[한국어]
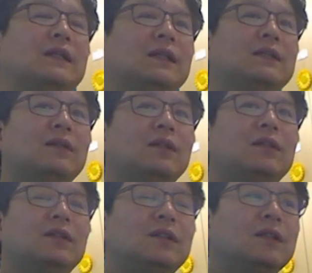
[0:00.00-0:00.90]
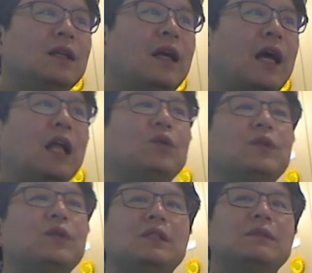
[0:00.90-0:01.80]
그래서 이거는 알고
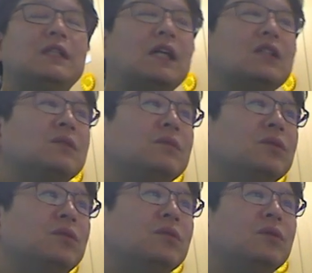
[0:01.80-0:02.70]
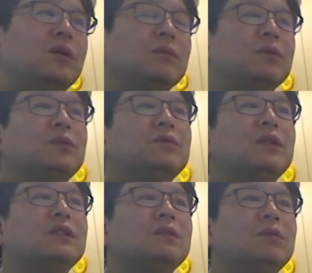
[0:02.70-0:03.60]
계시면 장점이고 모르고
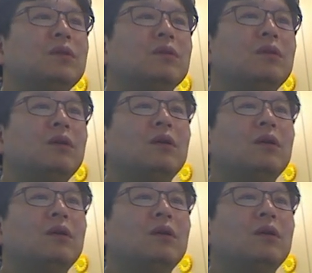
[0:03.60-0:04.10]
계시면